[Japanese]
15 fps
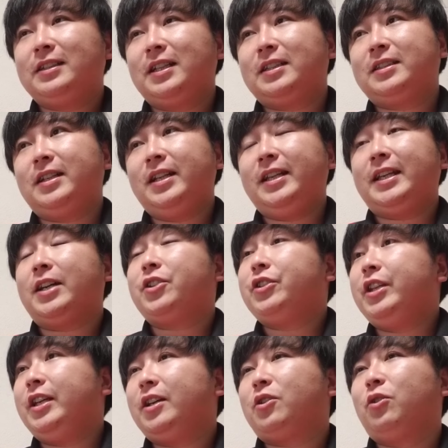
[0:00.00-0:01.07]
だったり逆
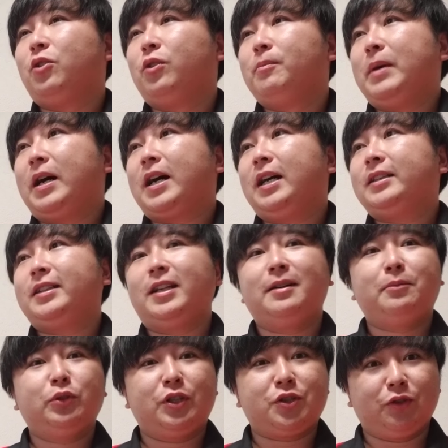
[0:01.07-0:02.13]
にこう、まあ、勝ってな
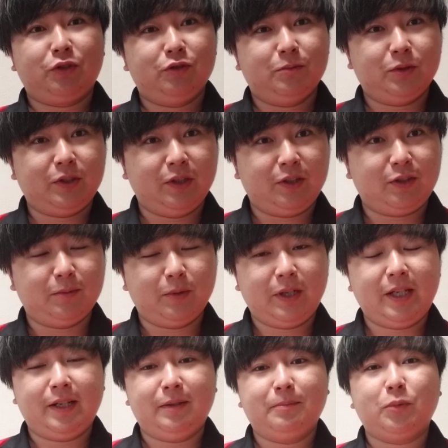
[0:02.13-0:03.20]
んぼでしょって思ってる人もね